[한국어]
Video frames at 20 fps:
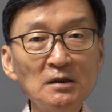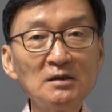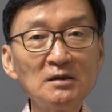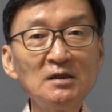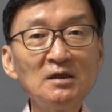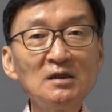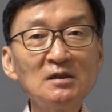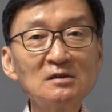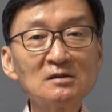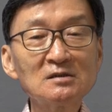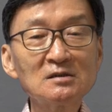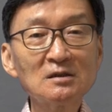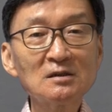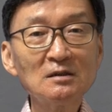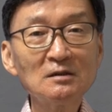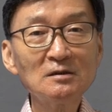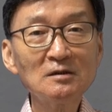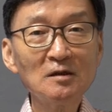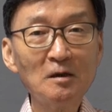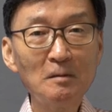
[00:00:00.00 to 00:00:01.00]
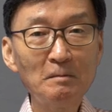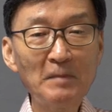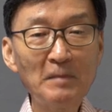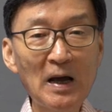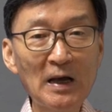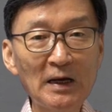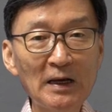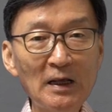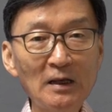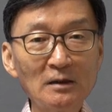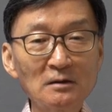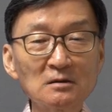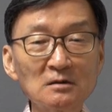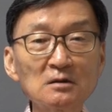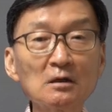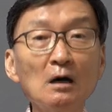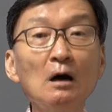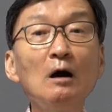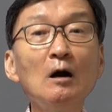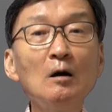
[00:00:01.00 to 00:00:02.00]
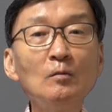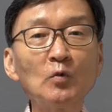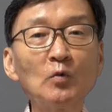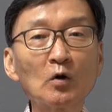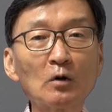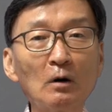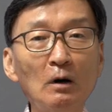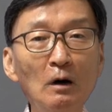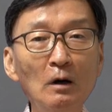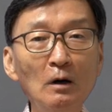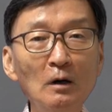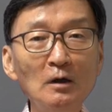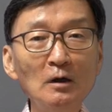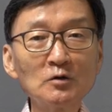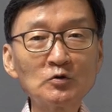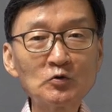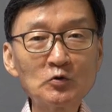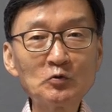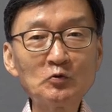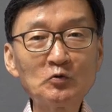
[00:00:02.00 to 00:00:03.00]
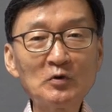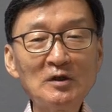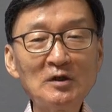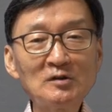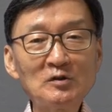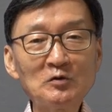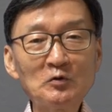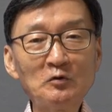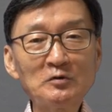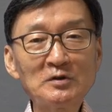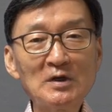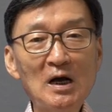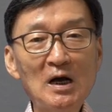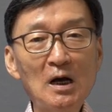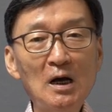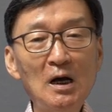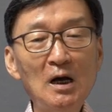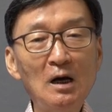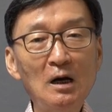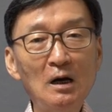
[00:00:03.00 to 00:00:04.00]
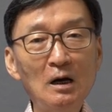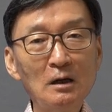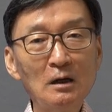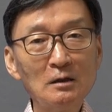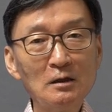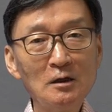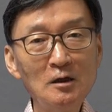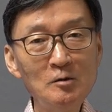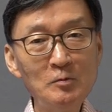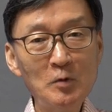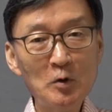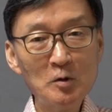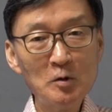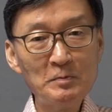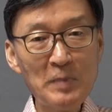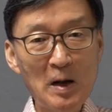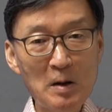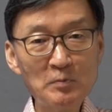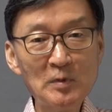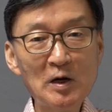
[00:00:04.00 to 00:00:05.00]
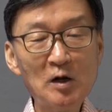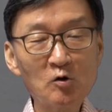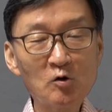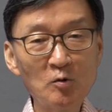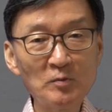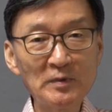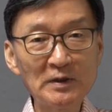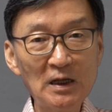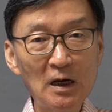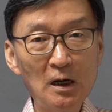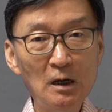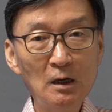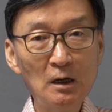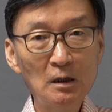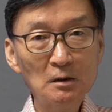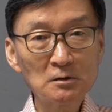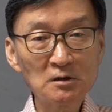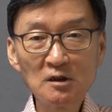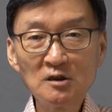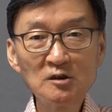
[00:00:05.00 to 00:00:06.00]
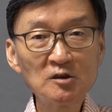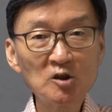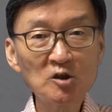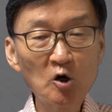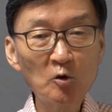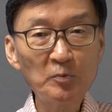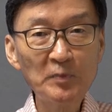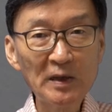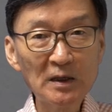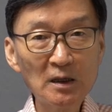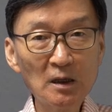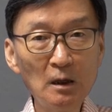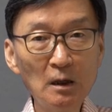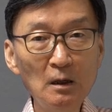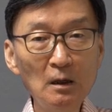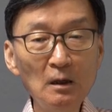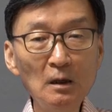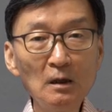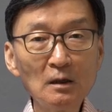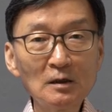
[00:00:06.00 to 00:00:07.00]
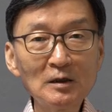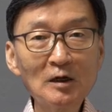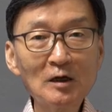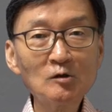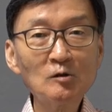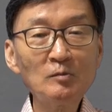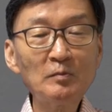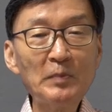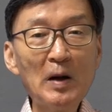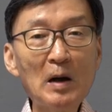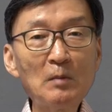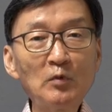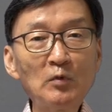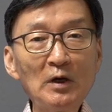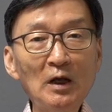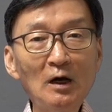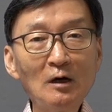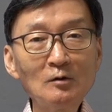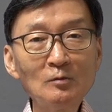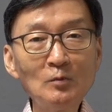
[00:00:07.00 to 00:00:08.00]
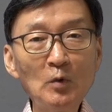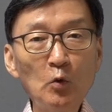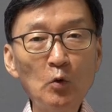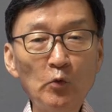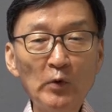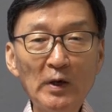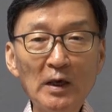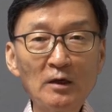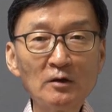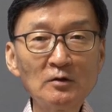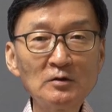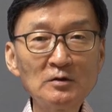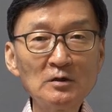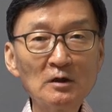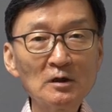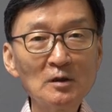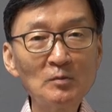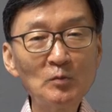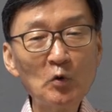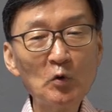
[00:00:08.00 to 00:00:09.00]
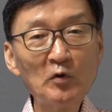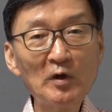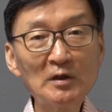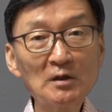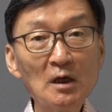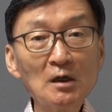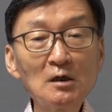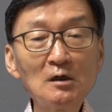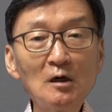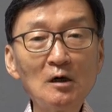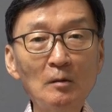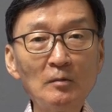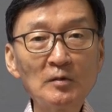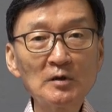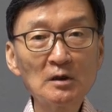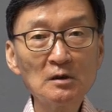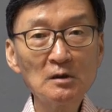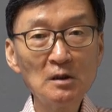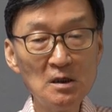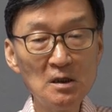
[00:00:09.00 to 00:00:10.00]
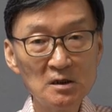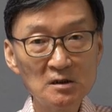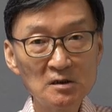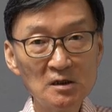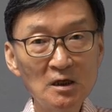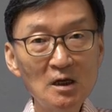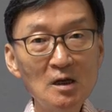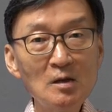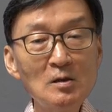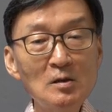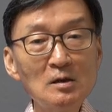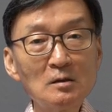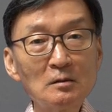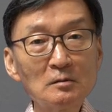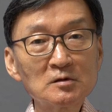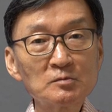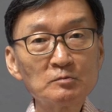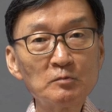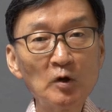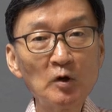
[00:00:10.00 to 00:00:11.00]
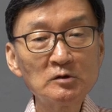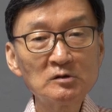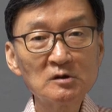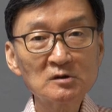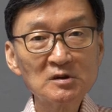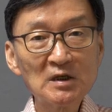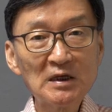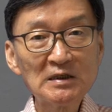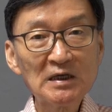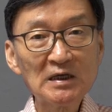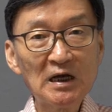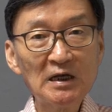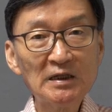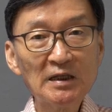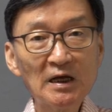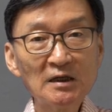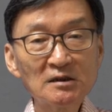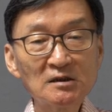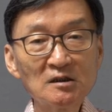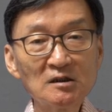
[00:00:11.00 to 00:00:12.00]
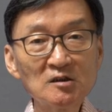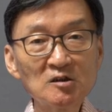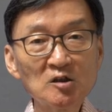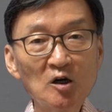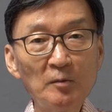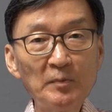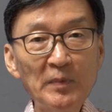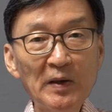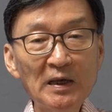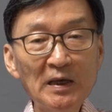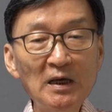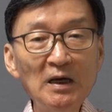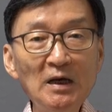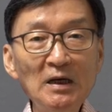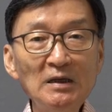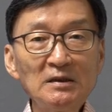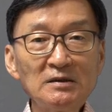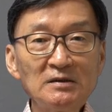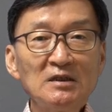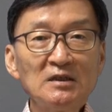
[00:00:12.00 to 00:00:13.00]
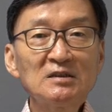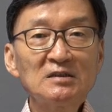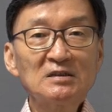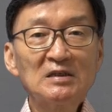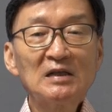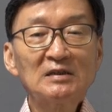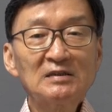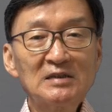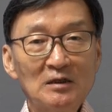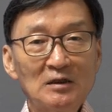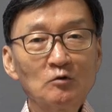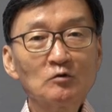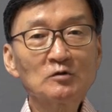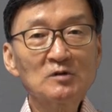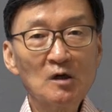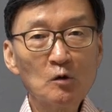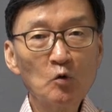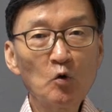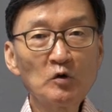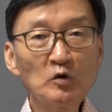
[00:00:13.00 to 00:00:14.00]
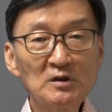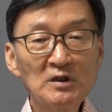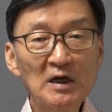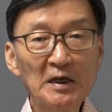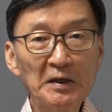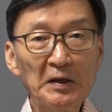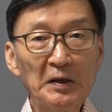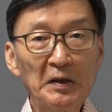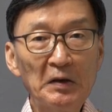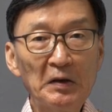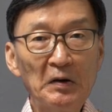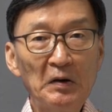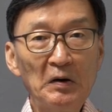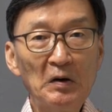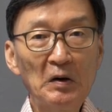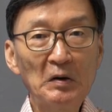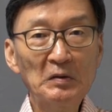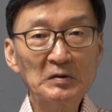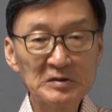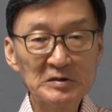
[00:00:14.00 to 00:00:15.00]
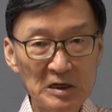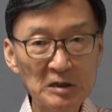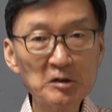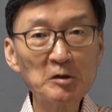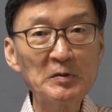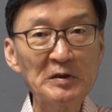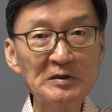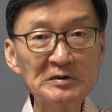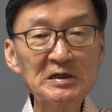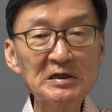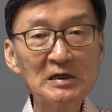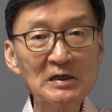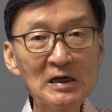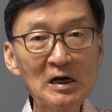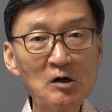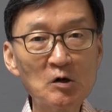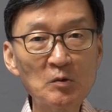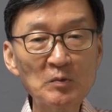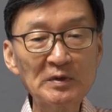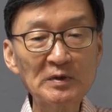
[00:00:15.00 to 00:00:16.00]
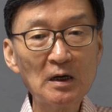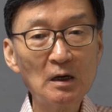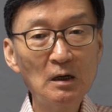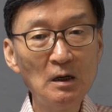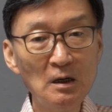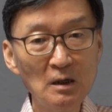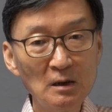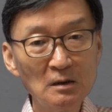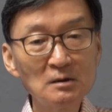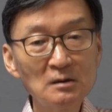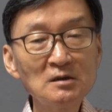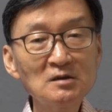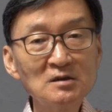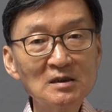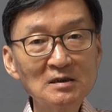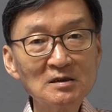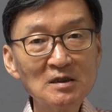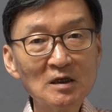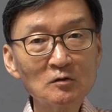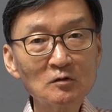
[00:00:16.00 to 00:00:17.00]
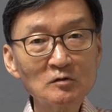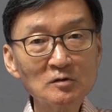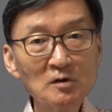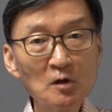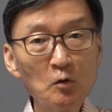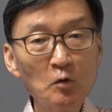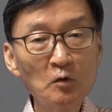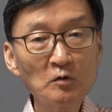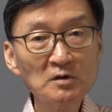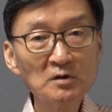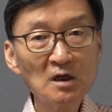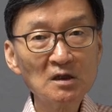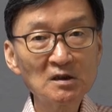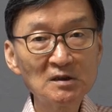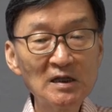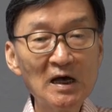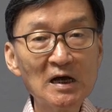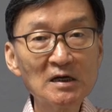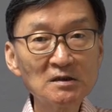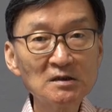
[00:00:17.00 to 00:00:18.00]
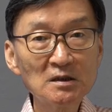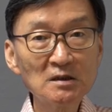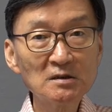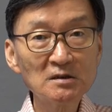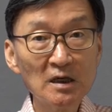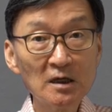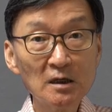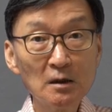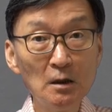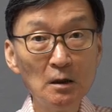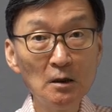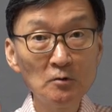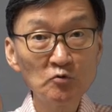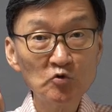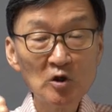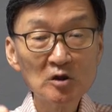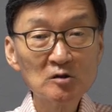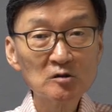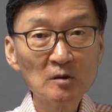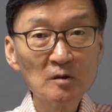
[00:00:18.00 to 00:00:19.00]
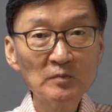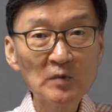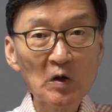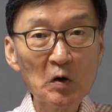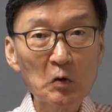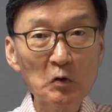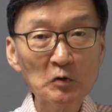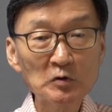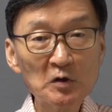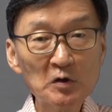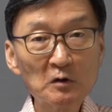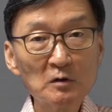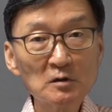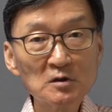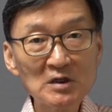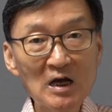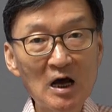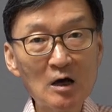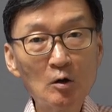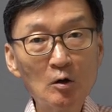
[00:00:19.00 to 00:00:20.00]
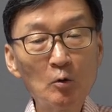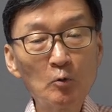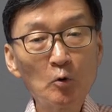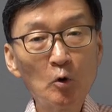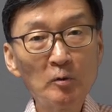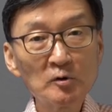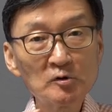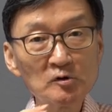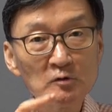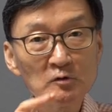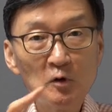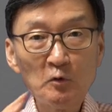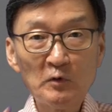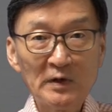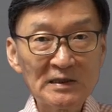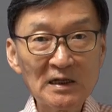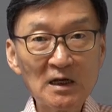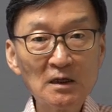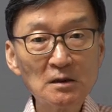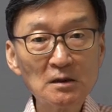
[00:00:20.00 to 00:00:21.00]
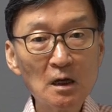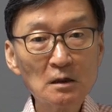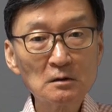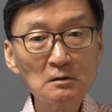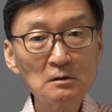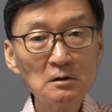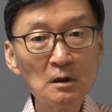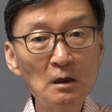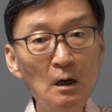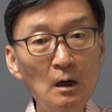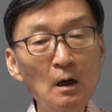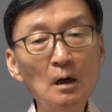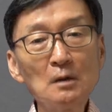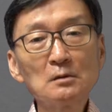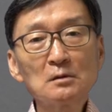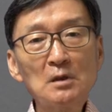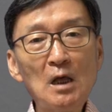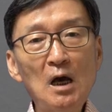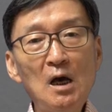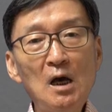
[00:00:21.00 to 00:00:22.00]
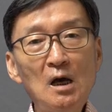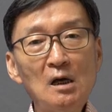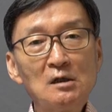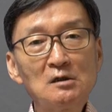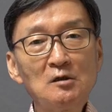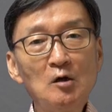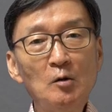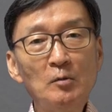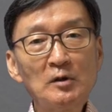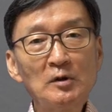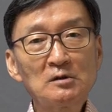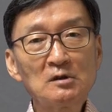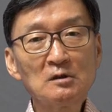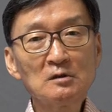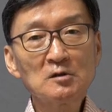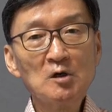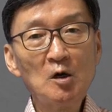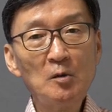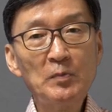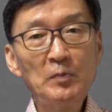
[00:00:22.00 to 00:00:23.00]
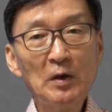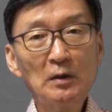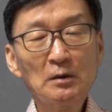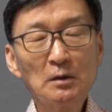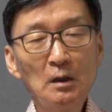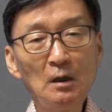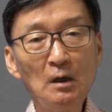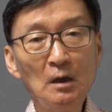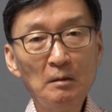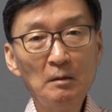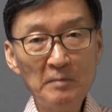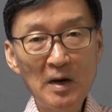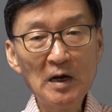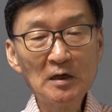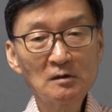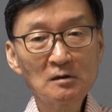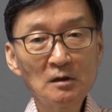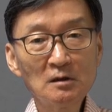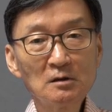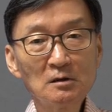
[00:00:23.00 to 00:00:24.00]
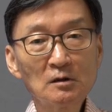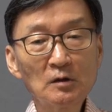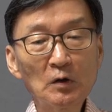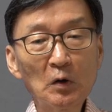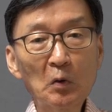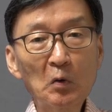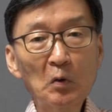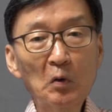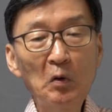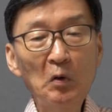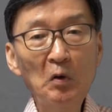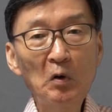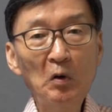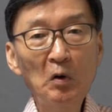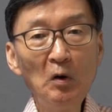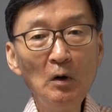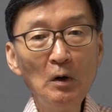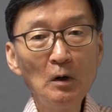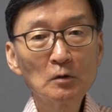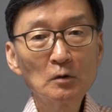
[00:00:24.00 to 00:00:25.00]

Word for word: 2000년 만에 처음으로 중국의 지도자가 일본을 방문한 겁니다. 덩샤오팽이. 그래갖고 방문해갖고 뭐 외교적인 뭐 회담 그거보다도 제일 먼저 찾아간 데가 덩샤오팽이 닛산 자동차 공장이에요. 산업 현장을 한 겁니다. 윌슨 자동차 공장 그 당시에 세계 최첨단 공장으로 산업 로봇들이 왔다 갔다 했거든요. 딱 그거 보고 등시화병이 많은 걸 느꼈고